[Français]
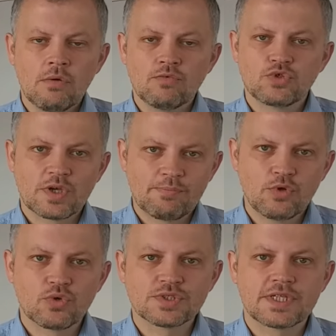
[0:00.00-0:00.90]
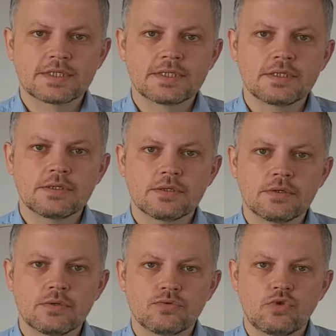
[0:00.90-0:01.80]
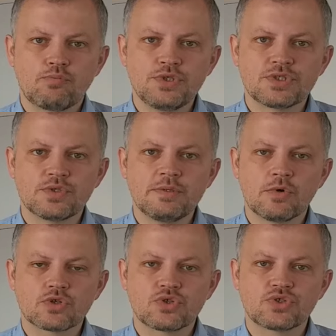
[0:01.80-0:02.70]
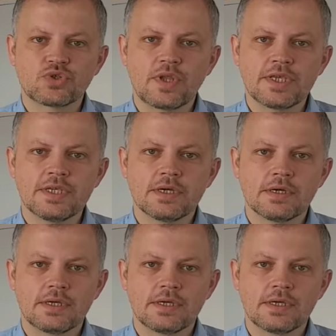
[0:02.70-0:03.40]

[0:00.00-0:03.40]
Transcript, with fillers: Vous aurez pu le constater, depuis ce dimanche, le soleil